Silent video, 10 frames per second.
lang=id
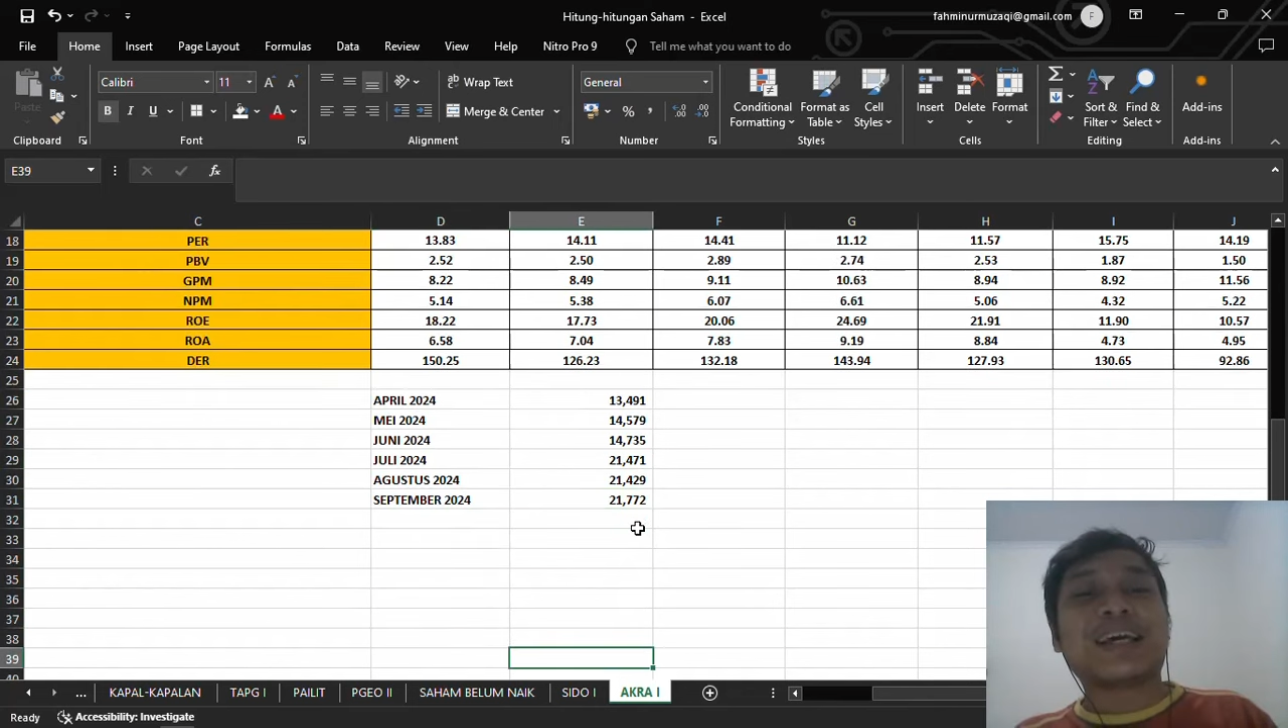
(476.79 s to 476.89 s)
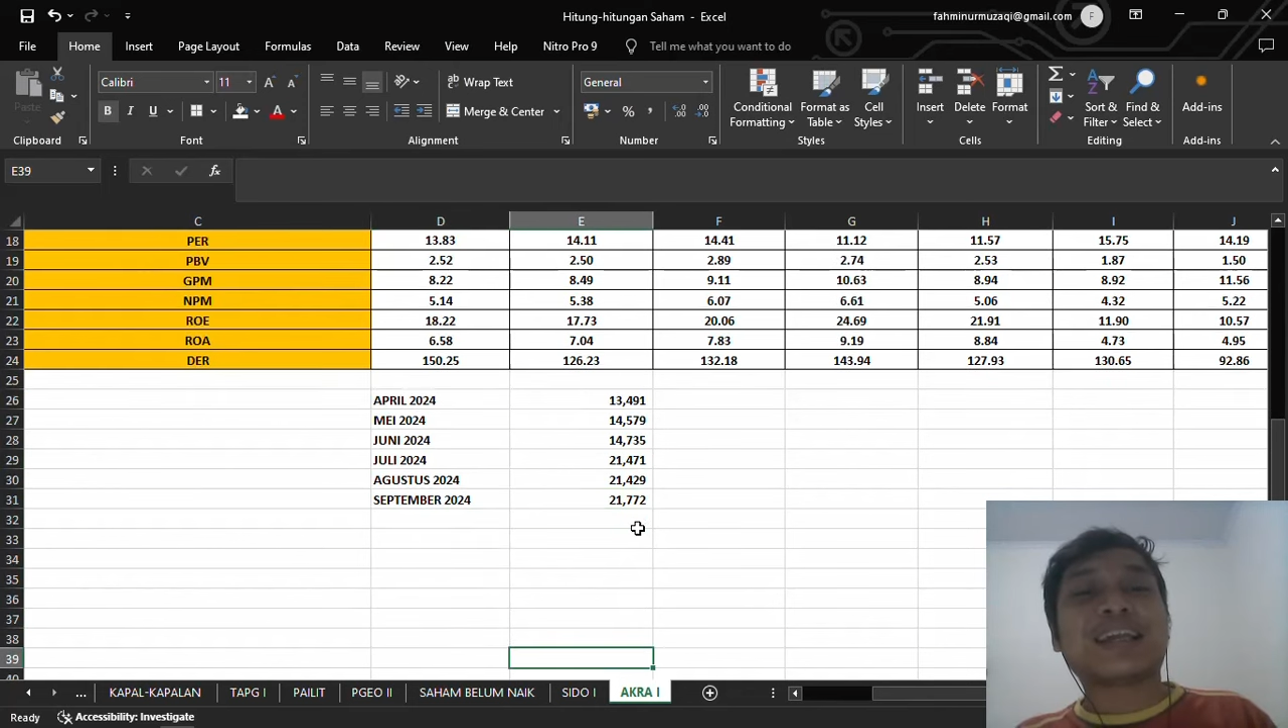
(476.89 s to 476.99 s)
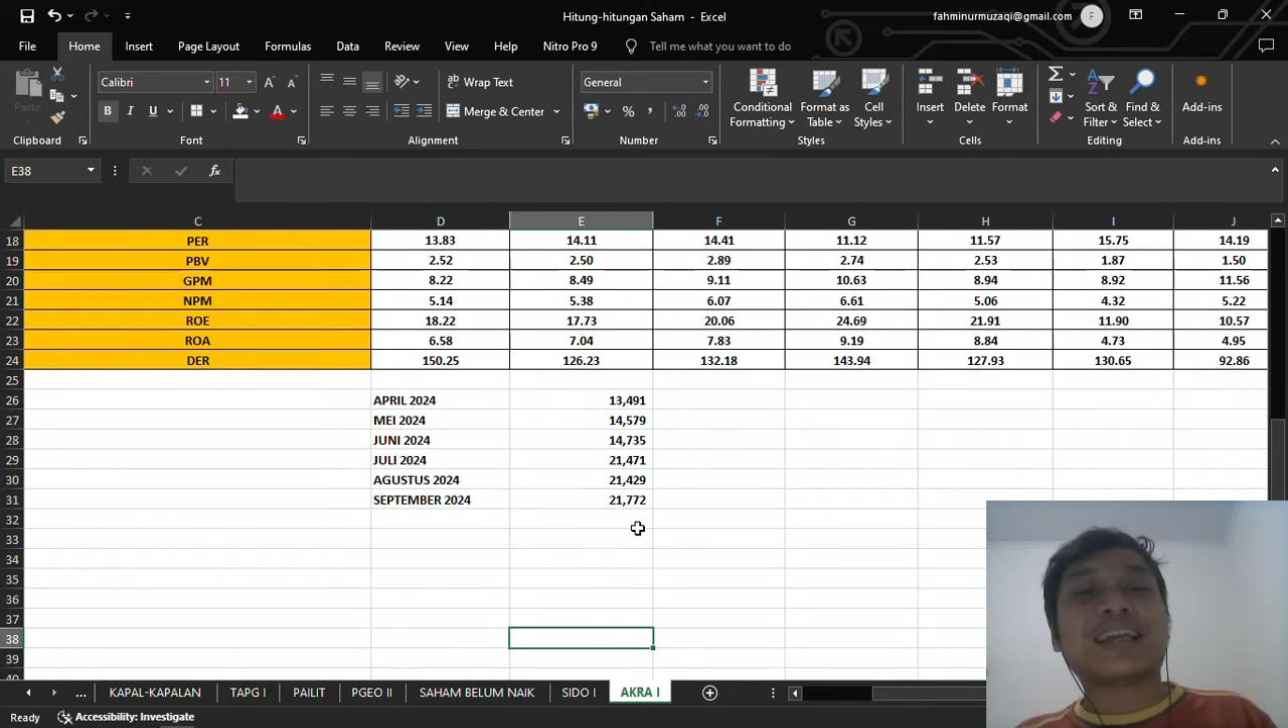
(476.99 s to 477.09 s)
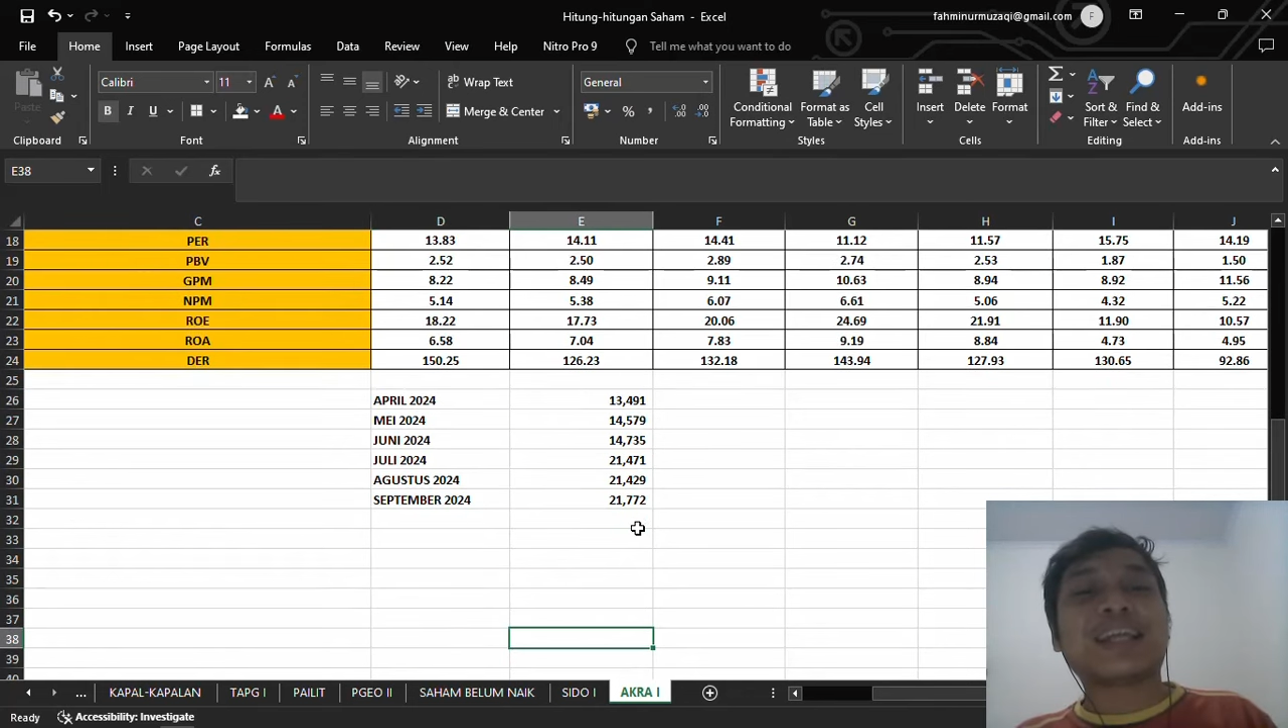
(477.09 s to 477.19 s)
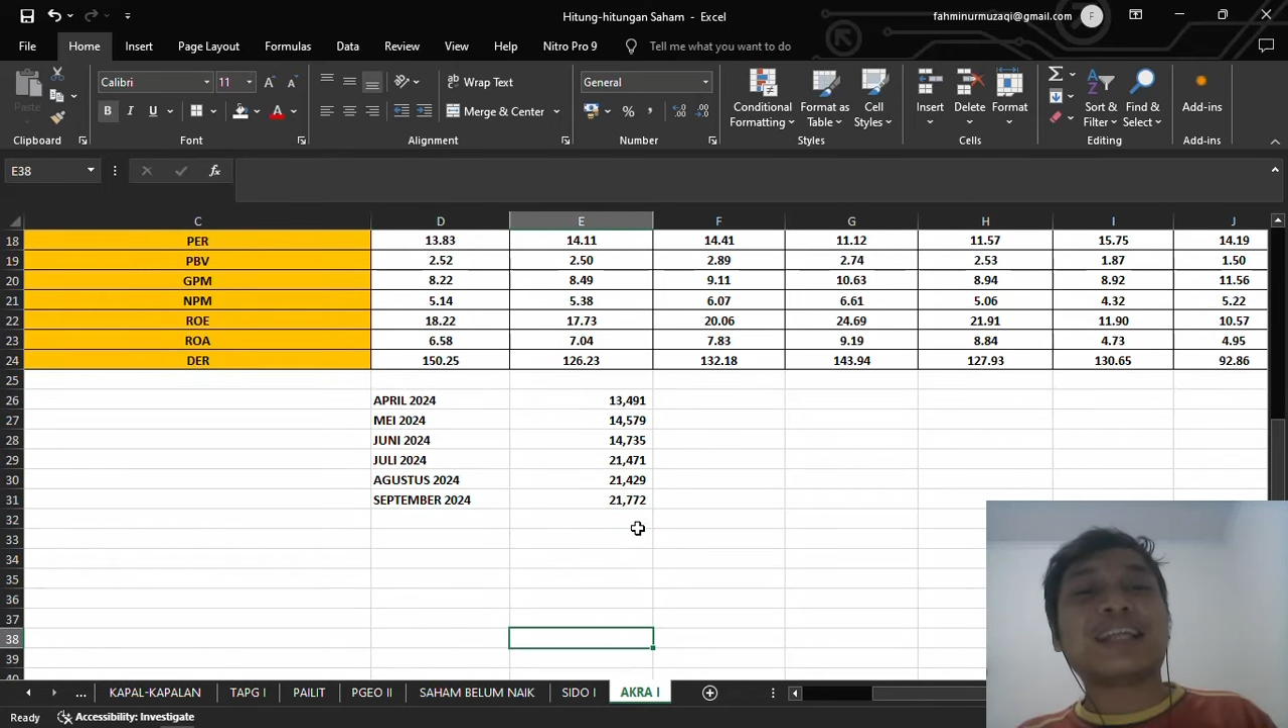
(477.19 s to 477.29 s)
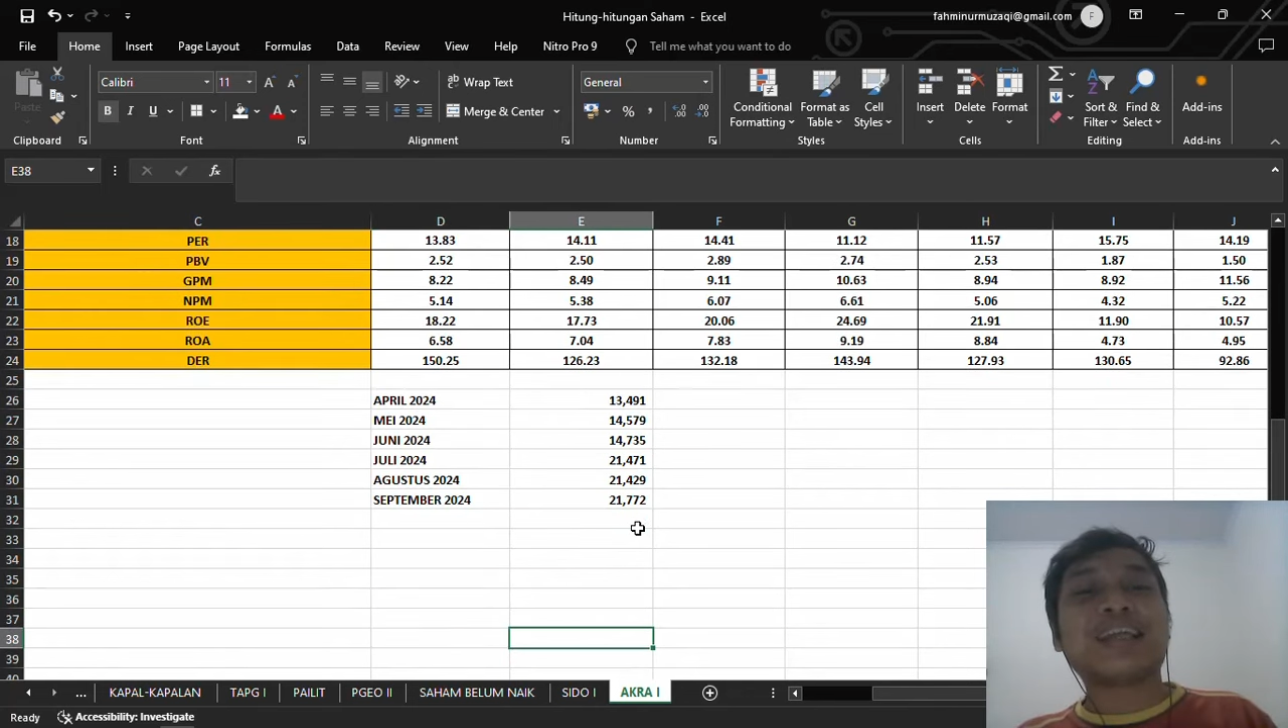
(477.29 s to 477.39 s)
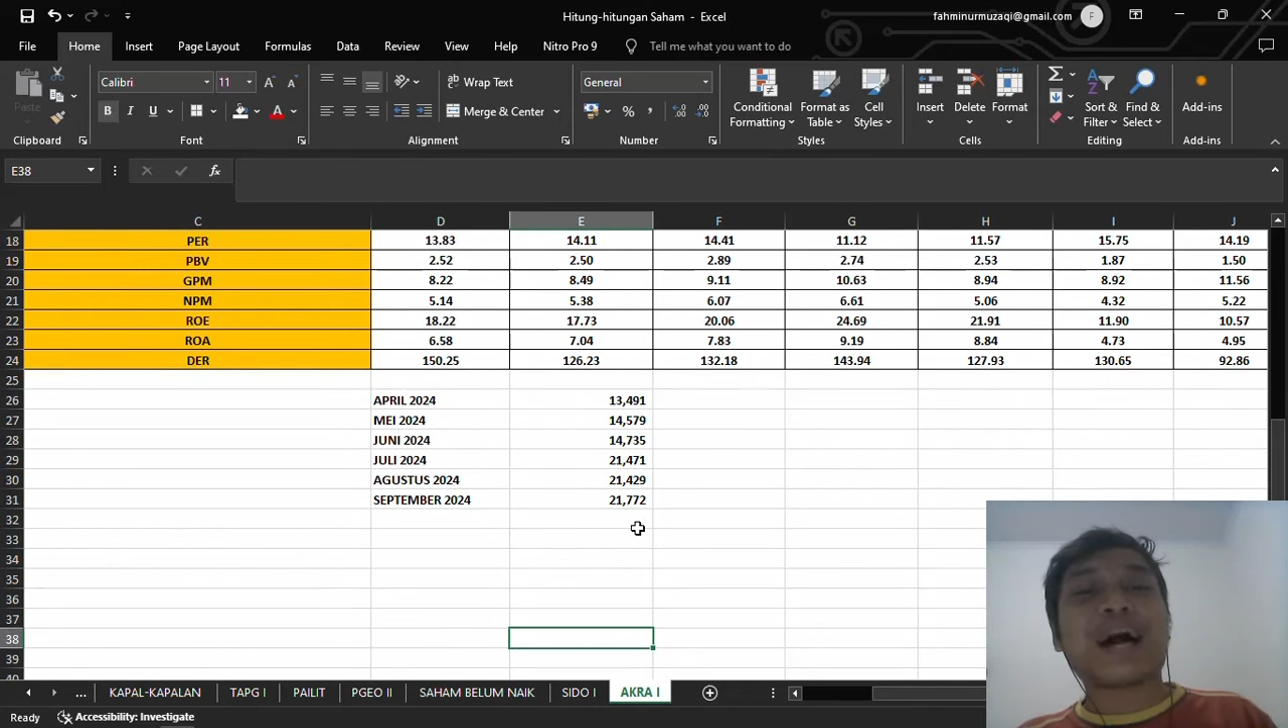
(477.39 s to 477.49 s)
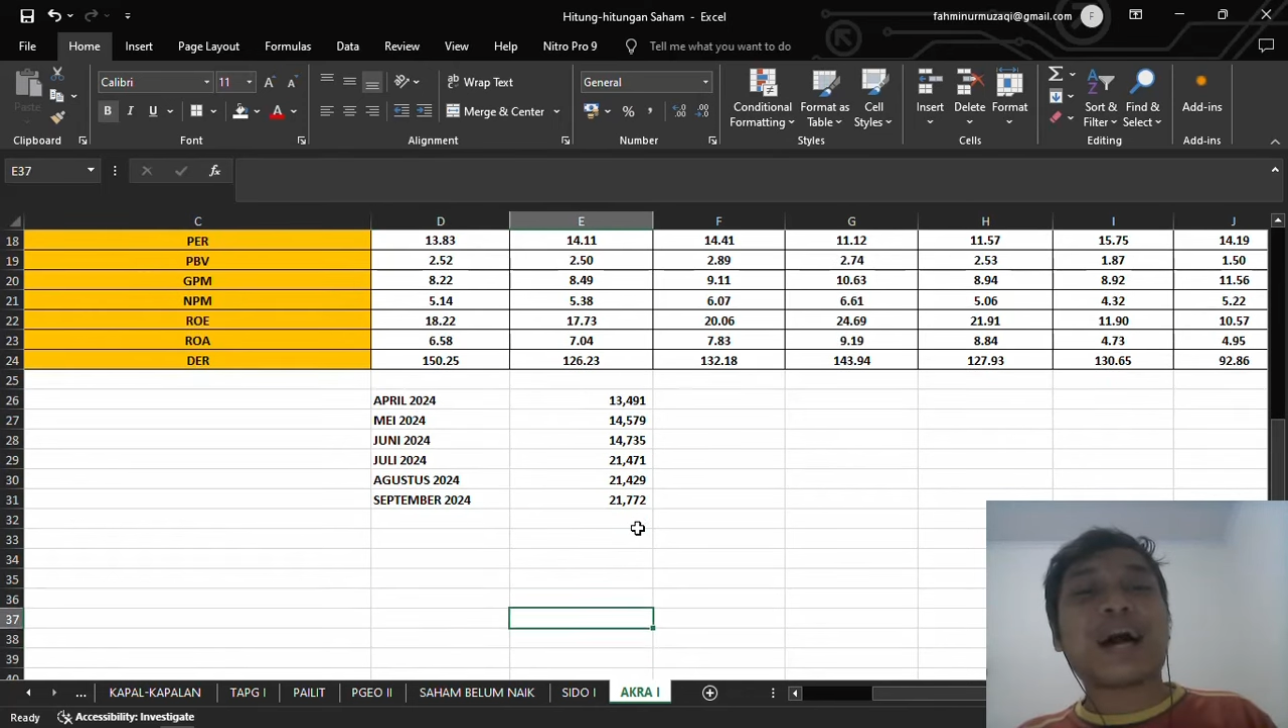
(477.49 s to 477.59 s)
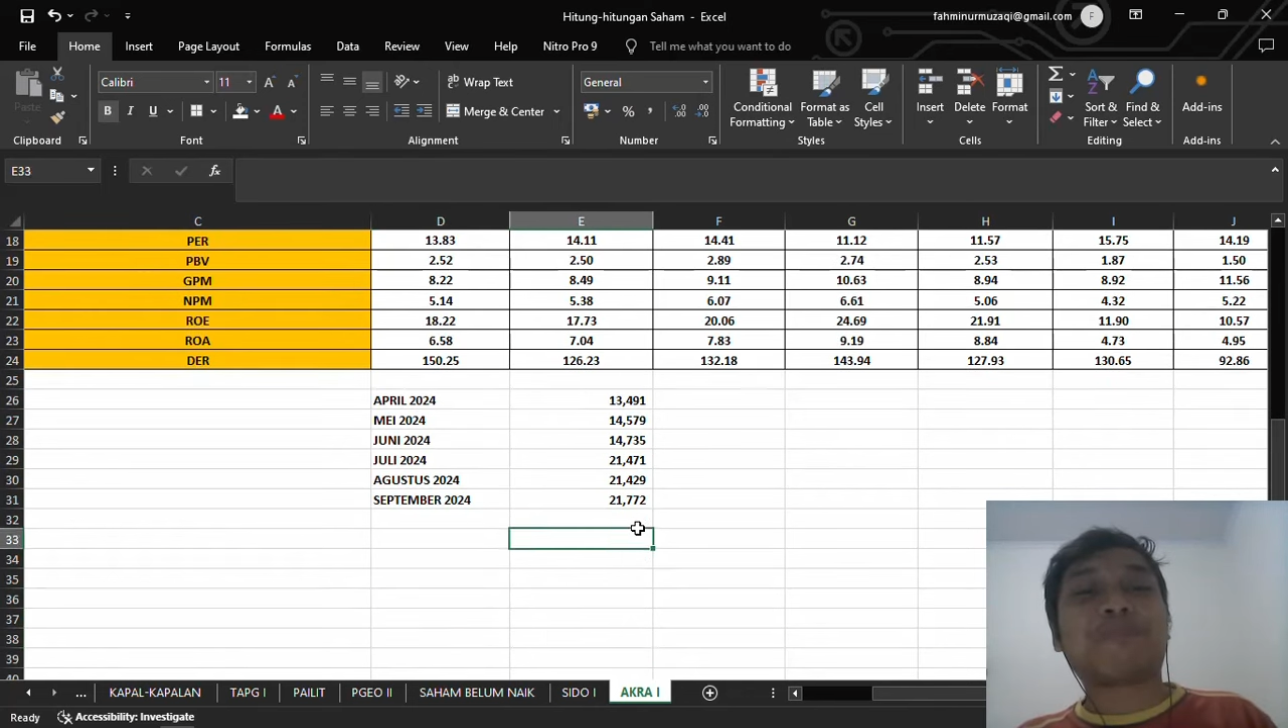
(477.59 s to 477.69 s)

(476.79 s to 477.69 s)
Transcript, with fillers: Yang tadinya